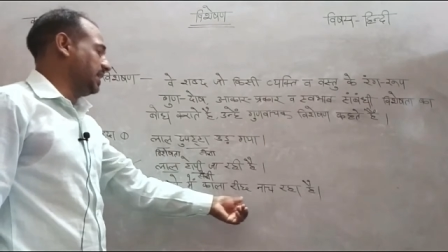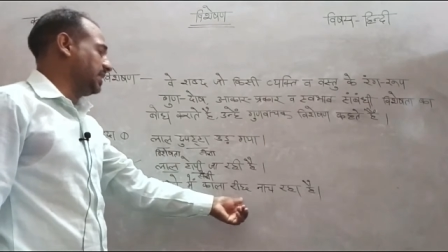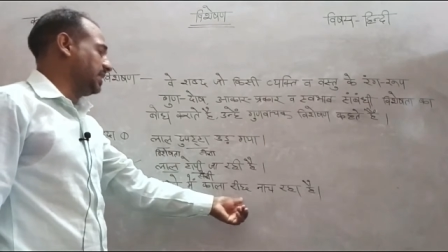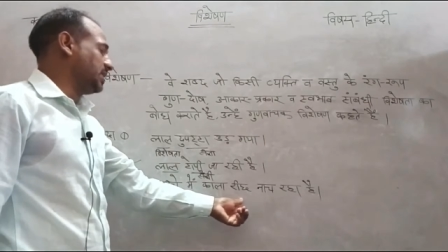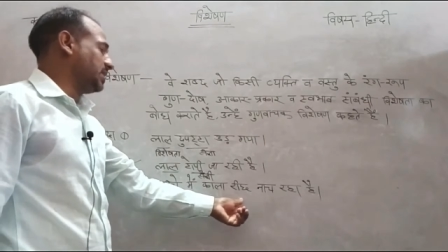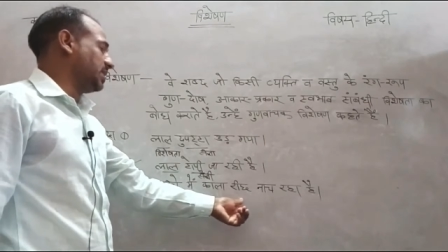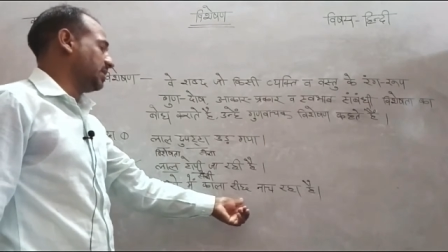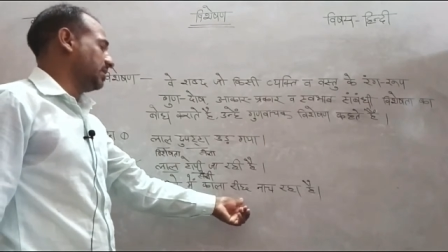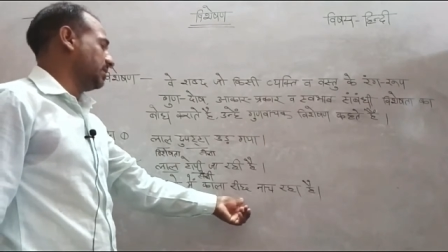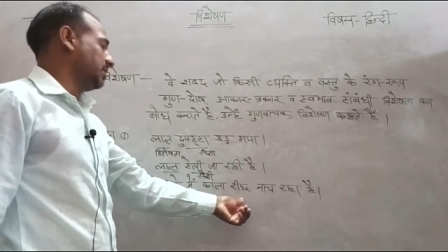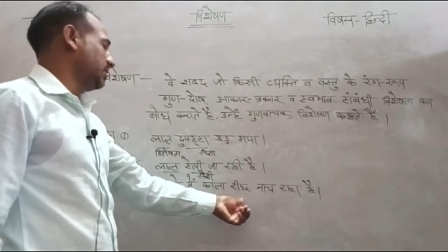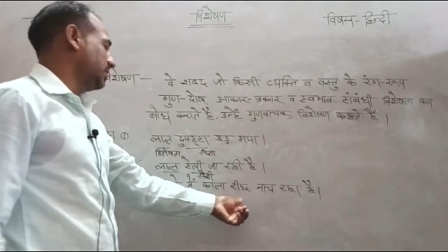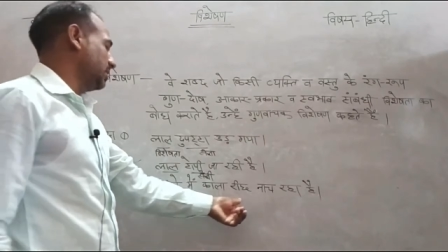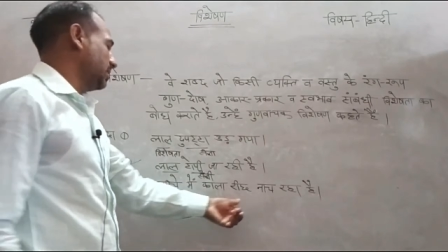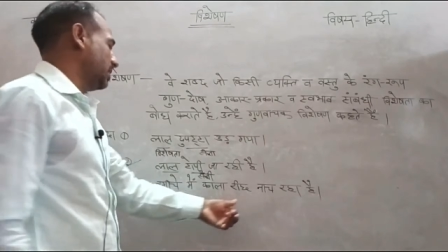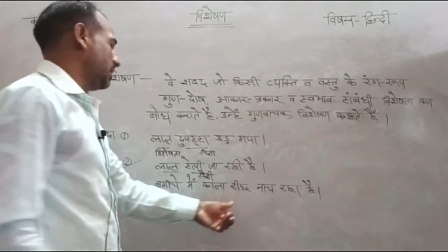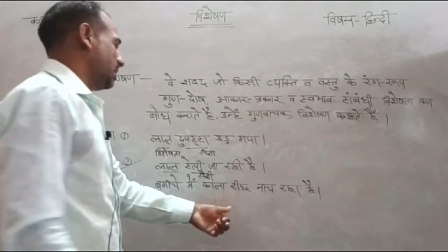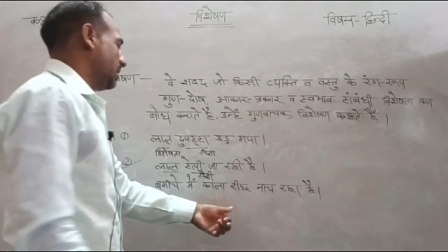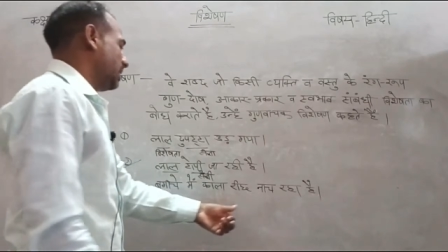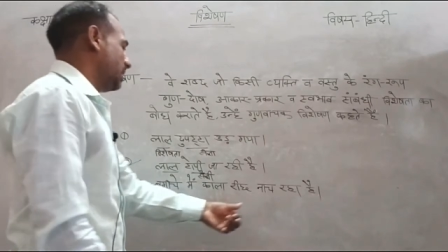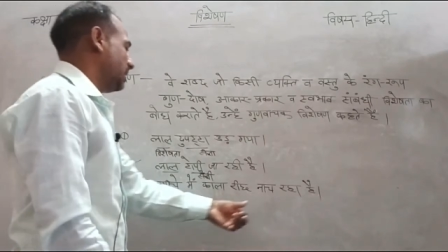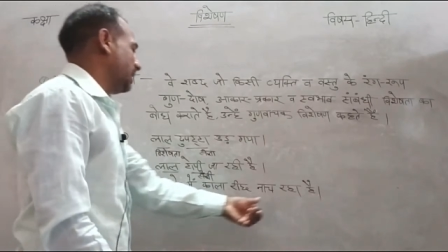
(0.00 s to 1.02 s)
रीछ
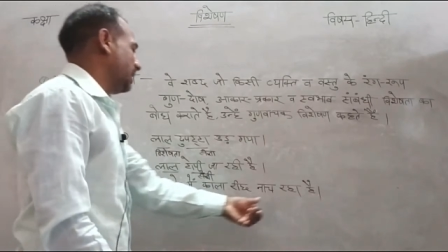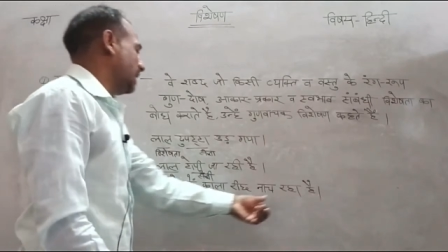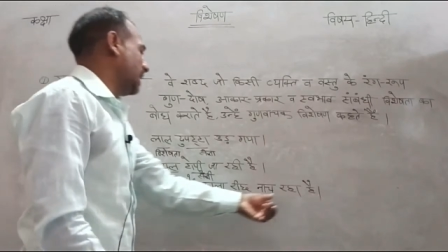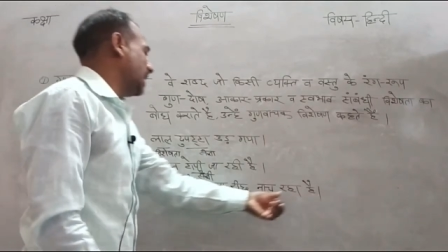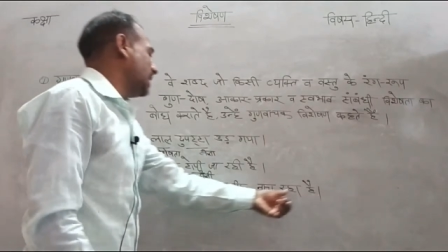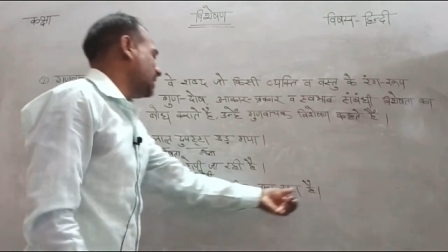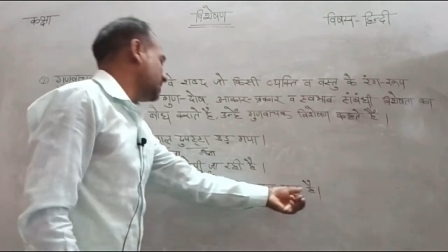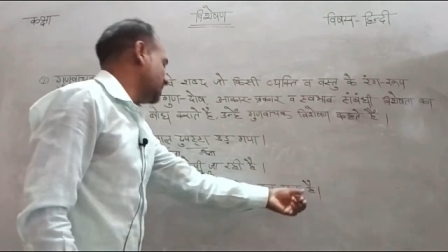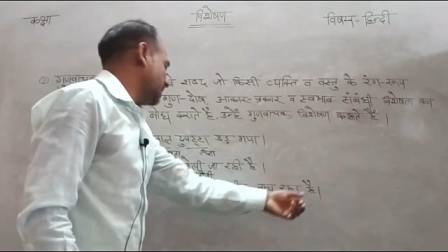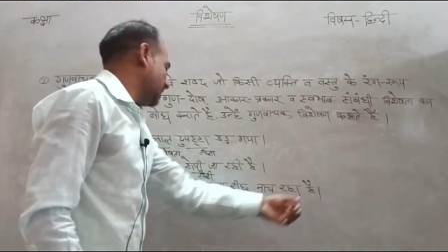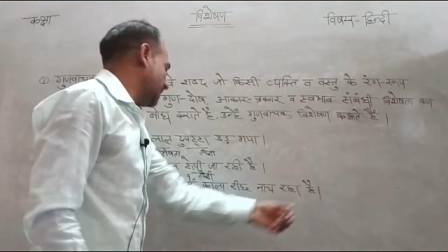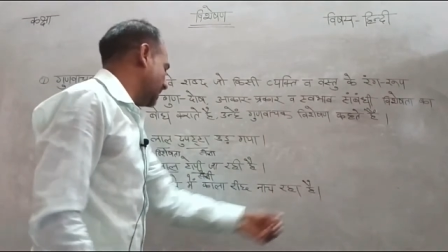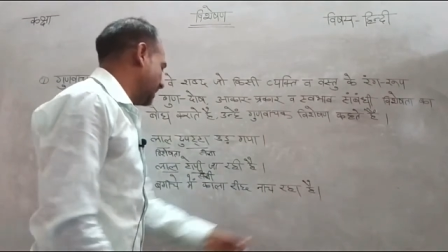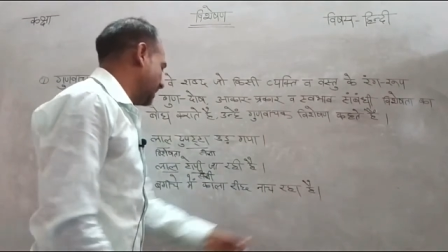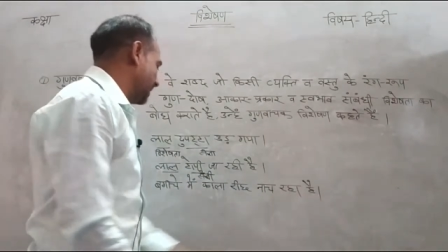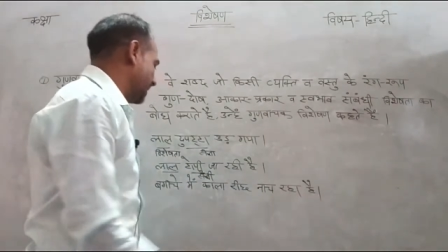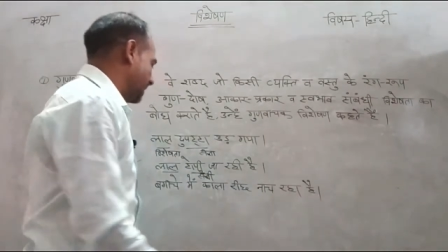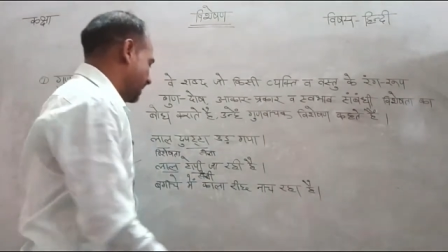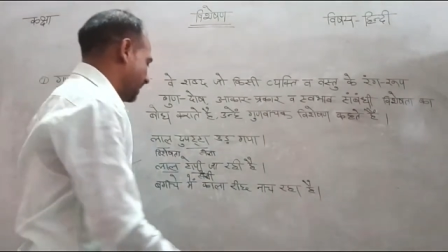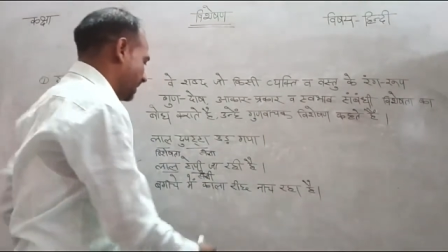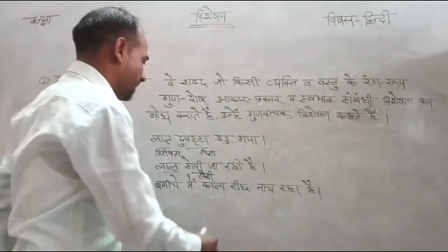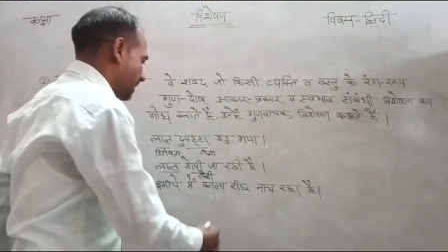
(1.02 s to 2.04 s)
नाच रहा
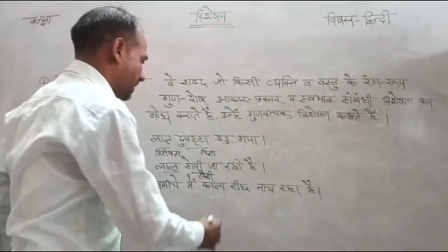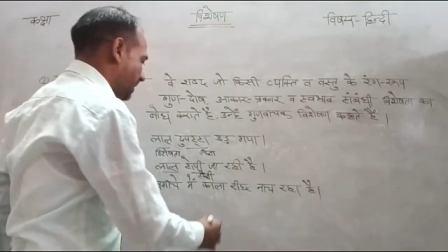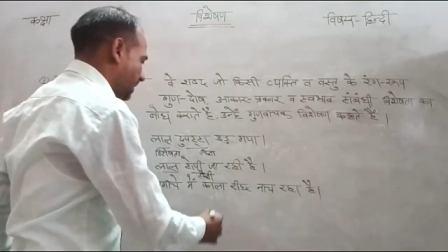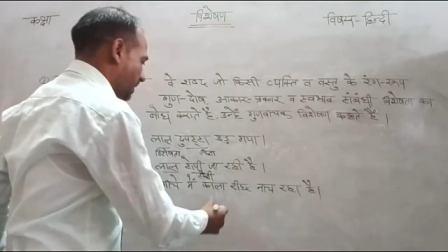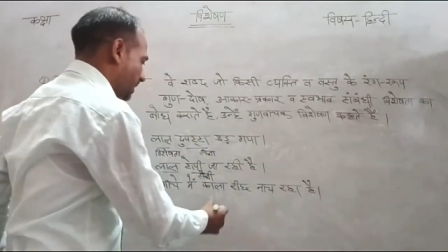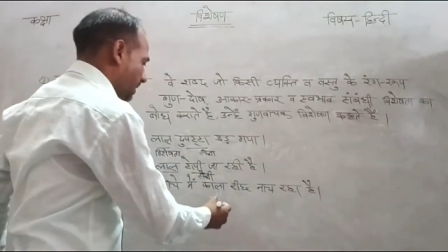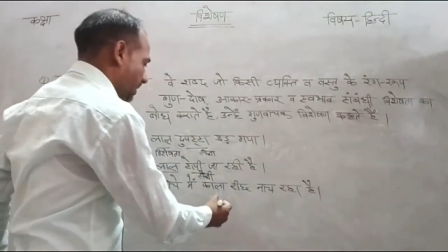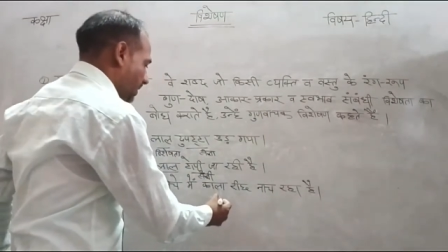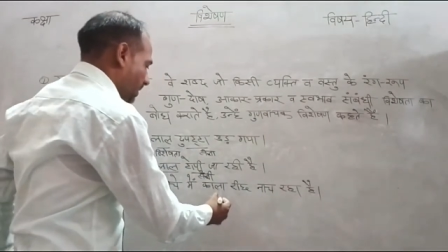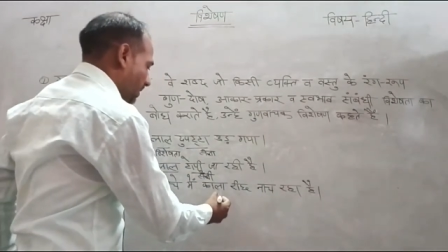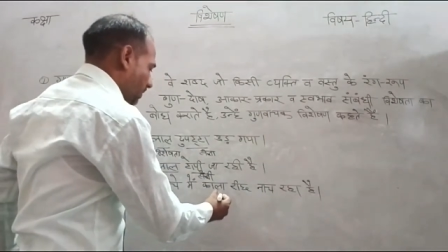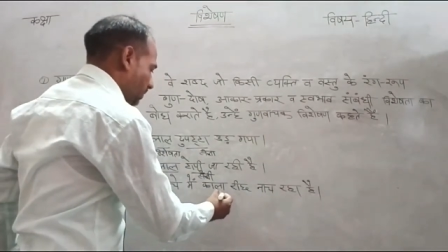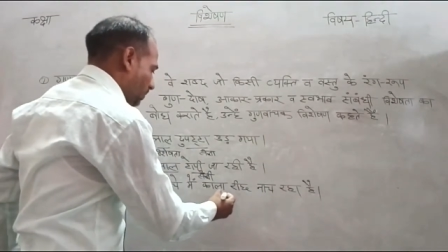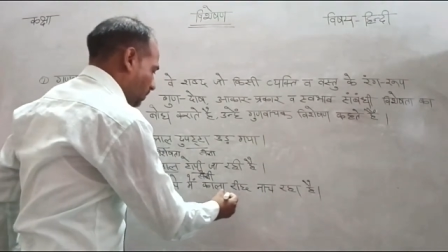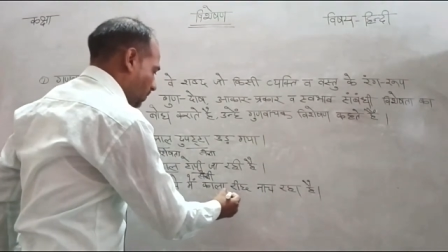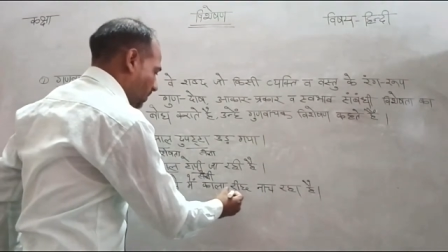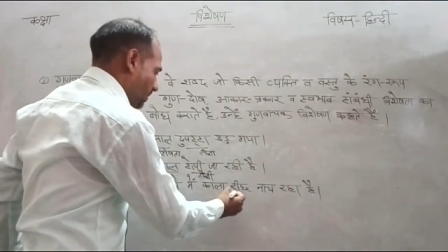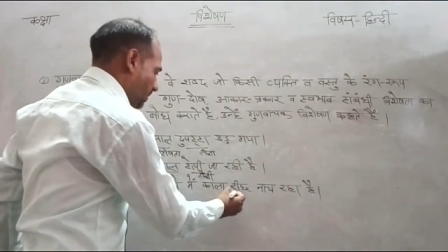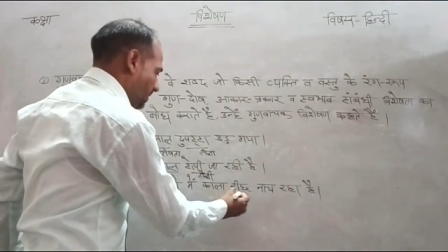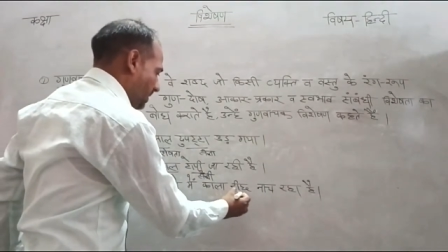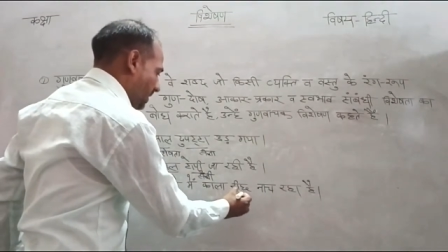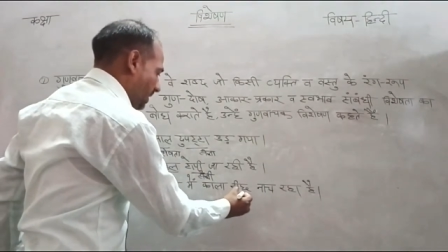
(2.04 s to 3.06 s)
है
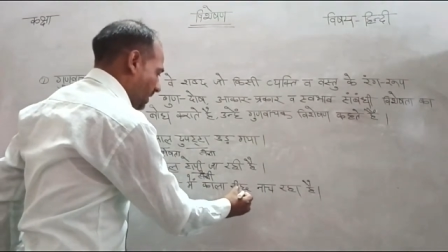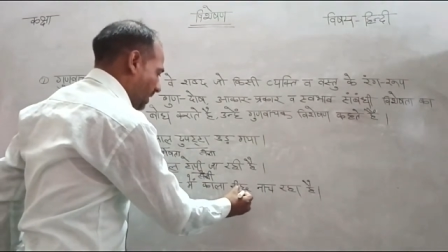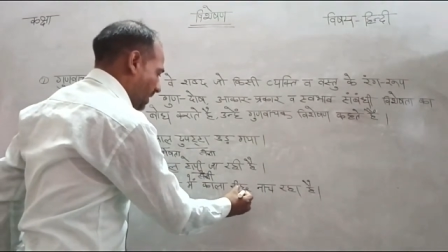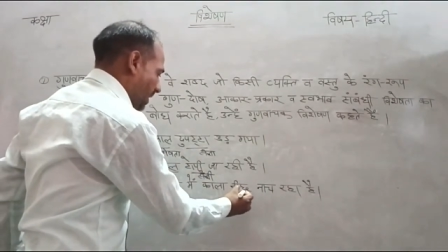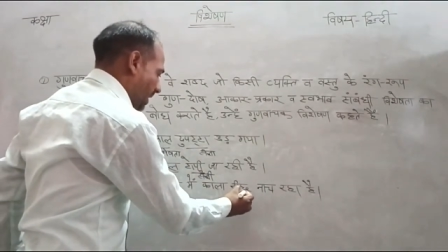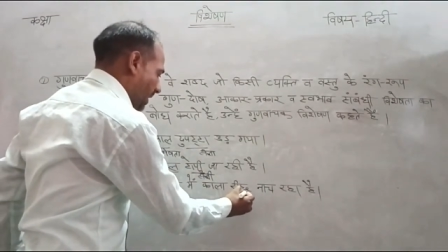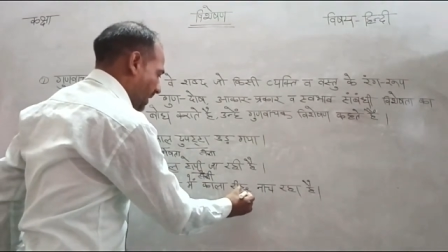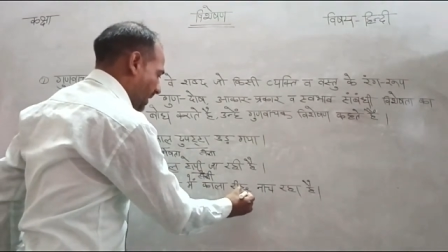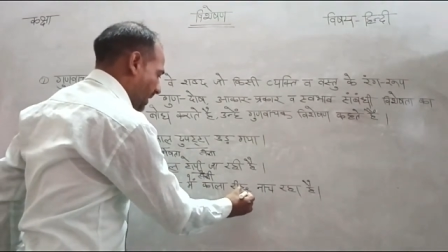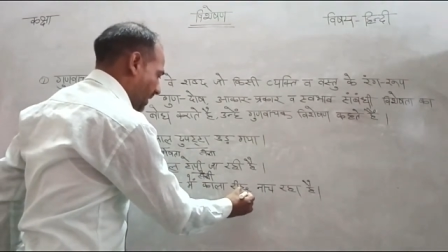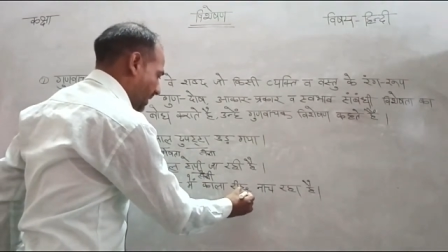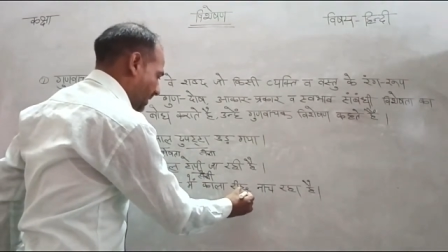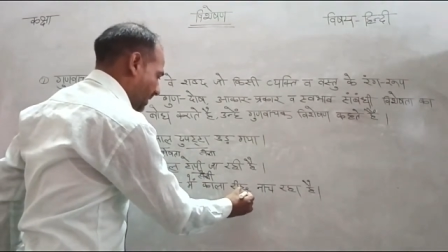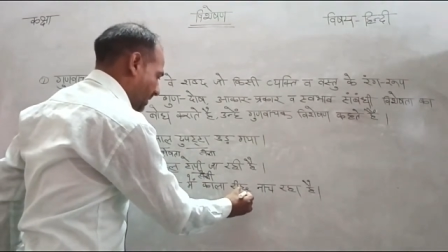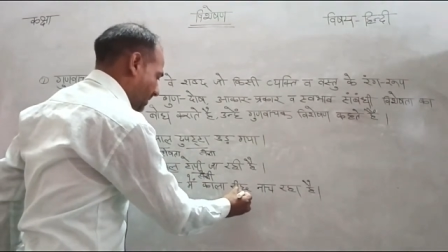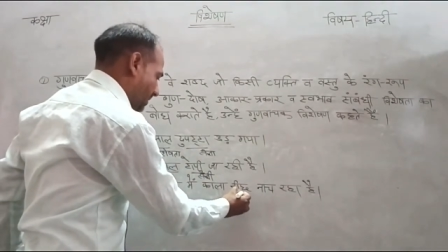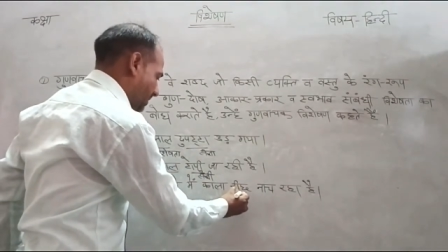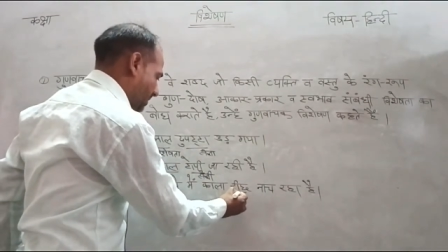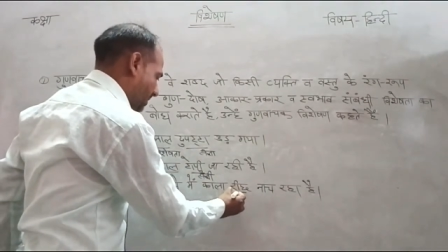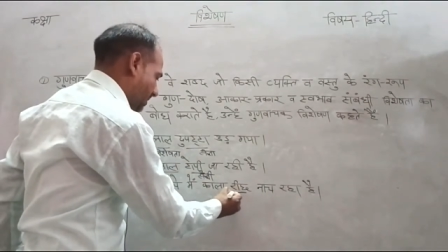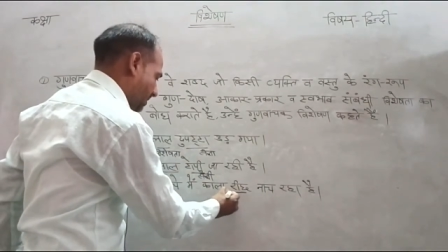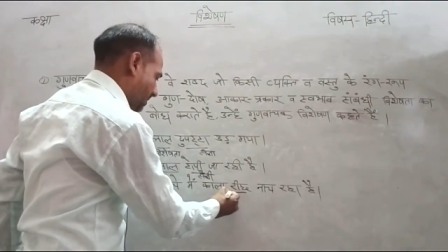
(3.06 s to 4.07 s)
तो ये काला
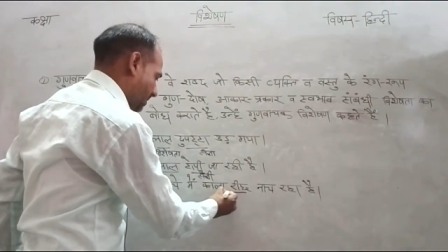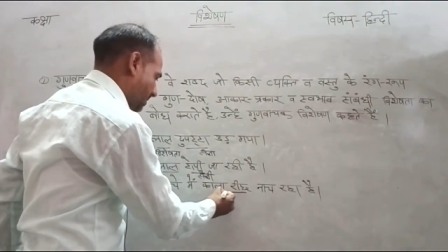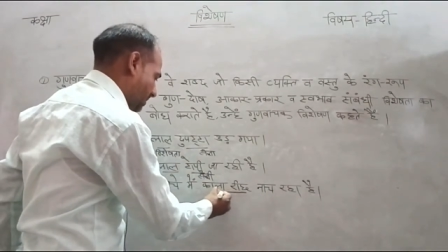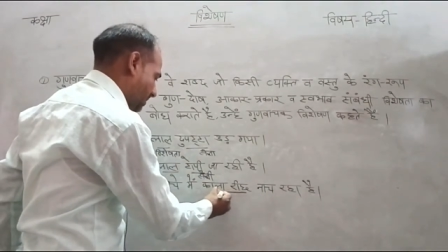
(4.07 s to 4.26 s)
रीछ